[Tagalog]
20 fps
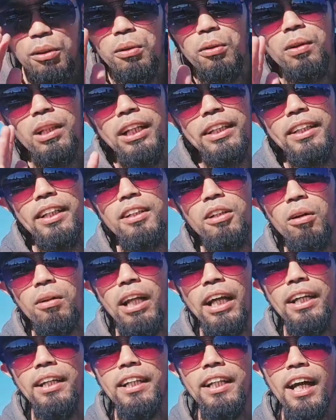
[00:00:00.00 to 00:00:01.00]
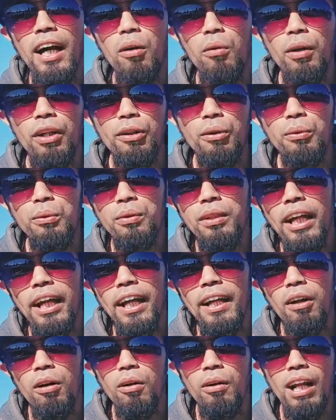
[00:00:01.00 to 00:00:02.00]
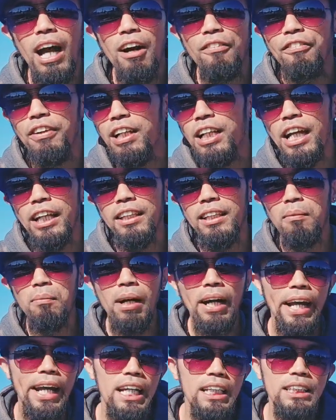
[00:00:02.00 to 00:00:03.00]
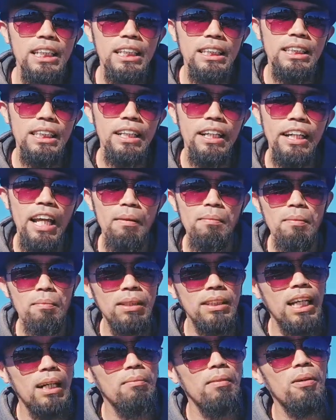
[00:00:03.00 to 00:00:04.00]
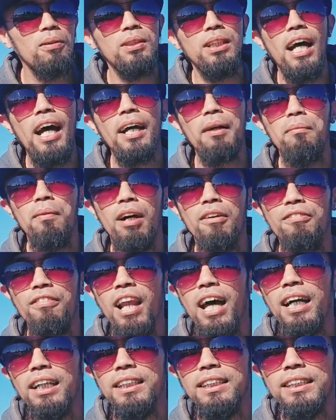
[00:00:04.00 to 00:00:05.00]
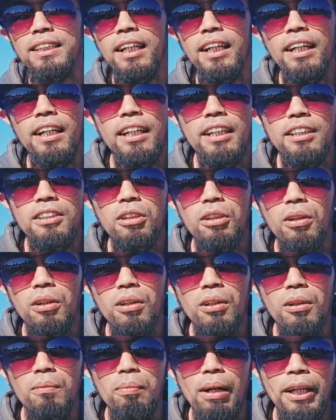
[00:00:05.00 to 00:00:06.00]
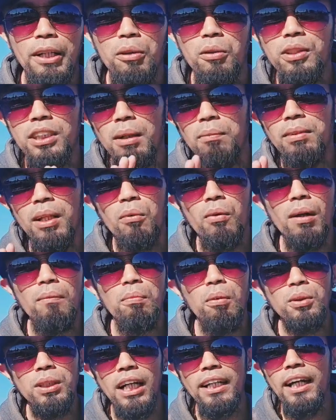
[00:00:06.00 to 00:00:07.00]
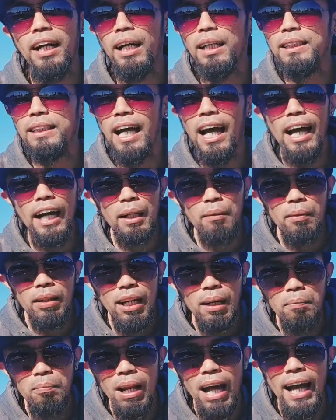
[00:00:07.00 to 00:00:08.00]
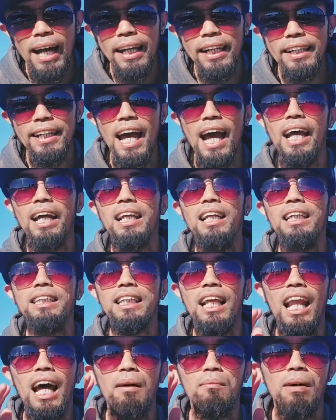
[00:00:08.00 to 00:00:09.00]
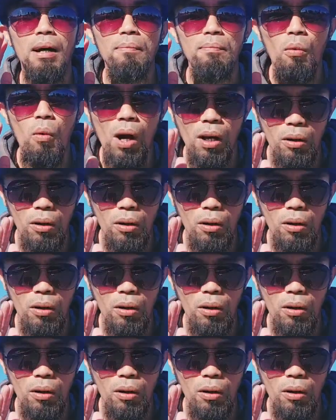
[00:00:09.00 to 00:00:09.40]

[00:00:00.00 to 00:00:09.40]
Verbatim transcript: uulitin ko na hindi ako recruiter or affiliate ng mga agency na naipapasama ko sa aking mga vlogs. So pakiusap na wag po sana kayo sa akin mag-apply dahil isa lamang po